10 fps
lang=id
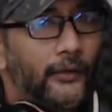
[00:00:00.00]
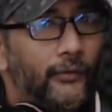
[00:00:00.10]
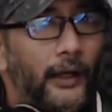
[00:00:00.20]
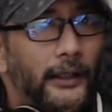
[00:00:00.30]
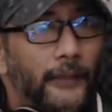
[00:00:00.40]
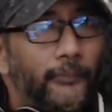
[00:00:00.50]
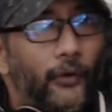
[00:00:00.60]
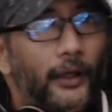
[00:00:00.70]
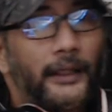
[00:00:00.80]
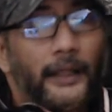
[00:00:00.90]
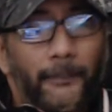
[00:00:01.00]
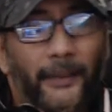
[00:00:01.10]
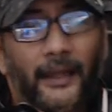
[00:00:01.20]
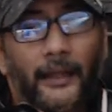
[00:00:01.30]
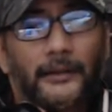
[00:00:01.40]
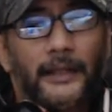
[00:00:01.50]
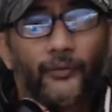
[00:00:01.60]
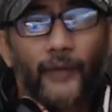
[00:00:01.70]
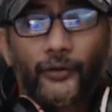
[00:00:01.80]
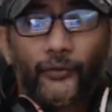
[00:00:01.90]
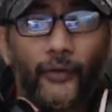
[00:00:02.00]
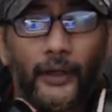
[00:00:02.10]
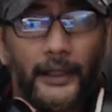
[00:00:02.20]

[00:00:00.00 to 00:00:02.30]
gue atlet bola jadi pernah satu waktu gue